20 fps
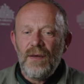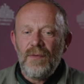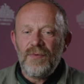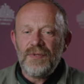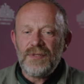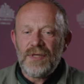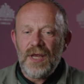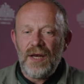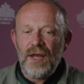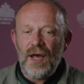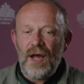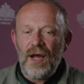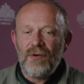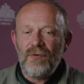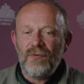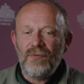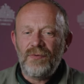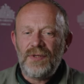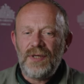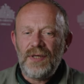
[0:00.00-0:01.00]
puisqu'elle est
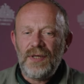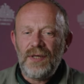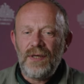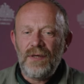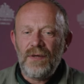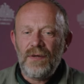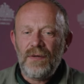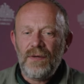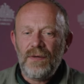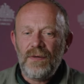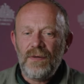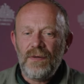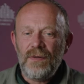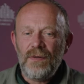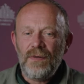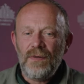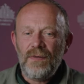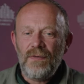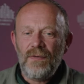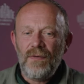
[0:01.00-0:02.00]
racontée
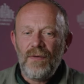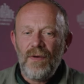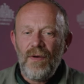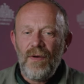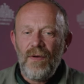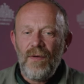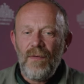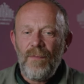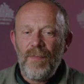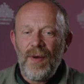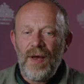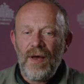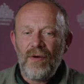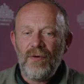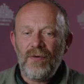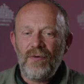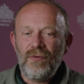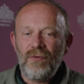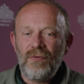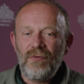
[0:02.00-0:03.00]
par
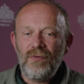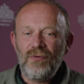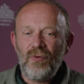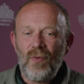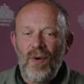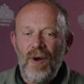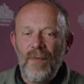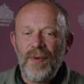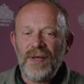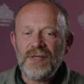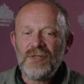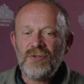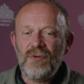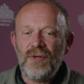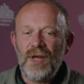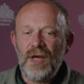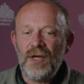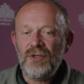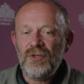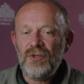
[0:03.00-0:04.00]
euh, trois
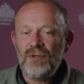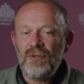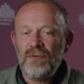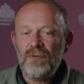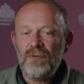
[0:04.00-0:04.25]
personnages,